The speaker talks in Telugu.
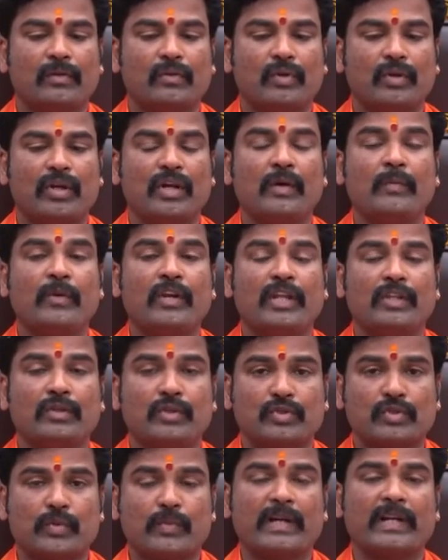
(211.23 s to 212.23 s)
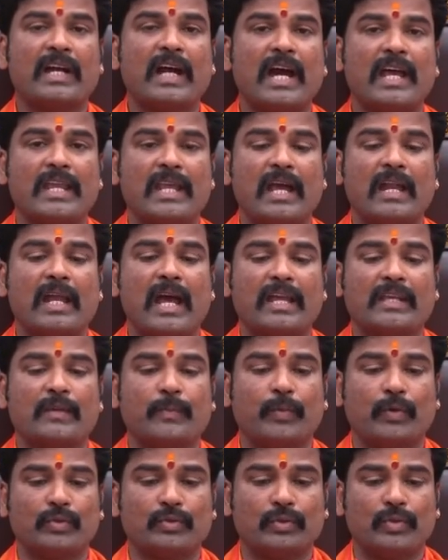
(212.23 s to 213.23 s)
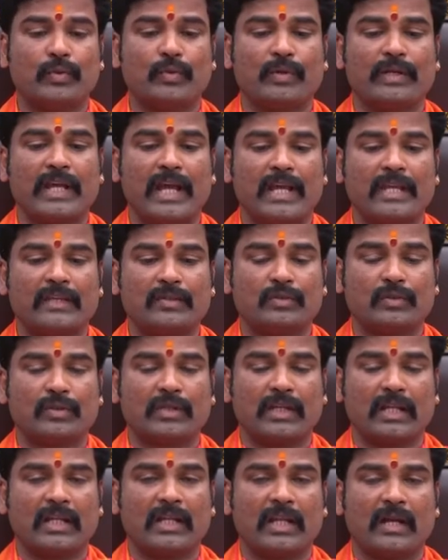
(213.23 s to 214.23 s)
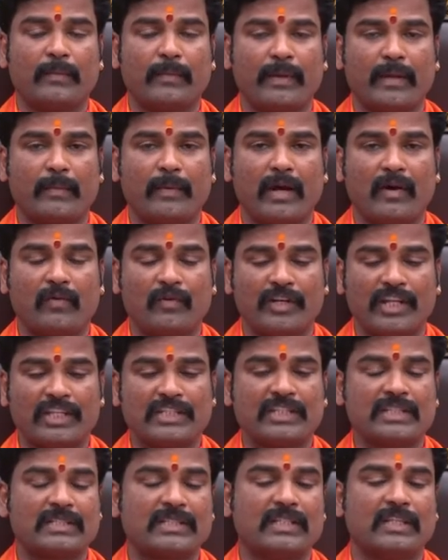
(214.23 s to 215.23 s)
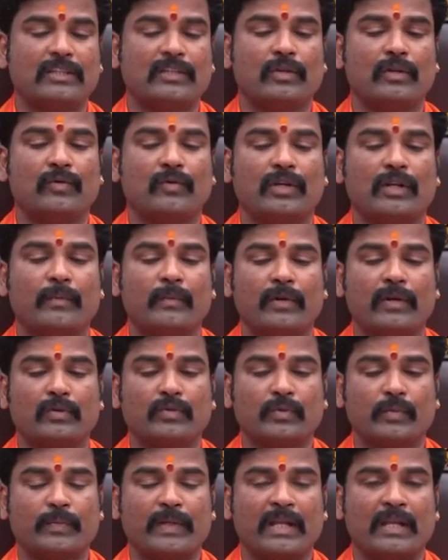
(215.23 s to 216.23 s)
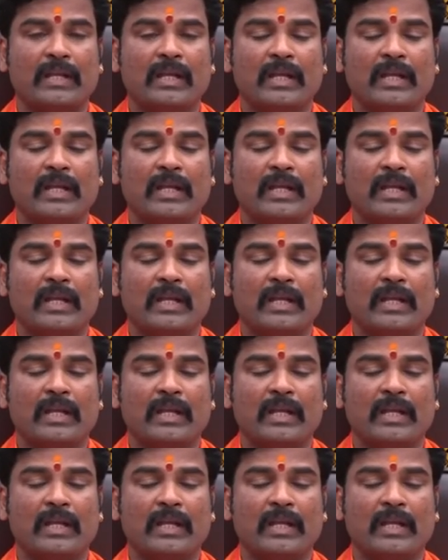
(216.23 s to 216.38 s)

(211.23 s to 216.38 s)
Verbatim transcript: గృహమునందు శుభకార్యాలు ఆగిపోతూ ఉంటాయి శుక్రగ్రహ ప్రభావం నీచ స్థితిలో ఉన్నప్పుడు శుభ్ర